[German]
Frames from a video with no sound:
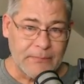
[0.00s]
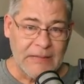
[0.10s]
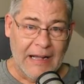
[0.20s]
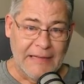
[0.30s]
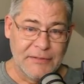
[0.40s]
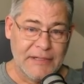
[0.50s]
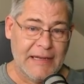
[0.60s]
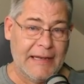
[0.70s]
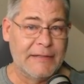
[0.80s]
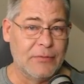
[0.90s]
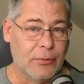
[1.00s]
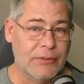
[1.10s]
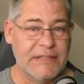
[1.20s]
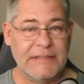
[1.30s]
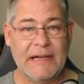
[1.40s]
Also den
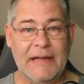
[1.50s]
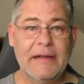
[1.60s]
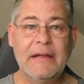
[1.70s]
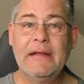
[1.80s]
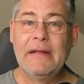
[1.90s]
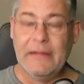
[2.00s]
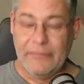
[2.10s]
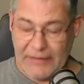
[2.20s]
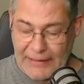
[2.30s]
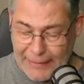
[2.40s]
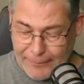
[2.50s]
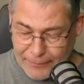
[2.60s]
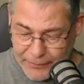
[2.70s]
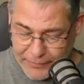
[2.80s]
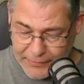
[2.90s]
Elektro-Titan. Wir haben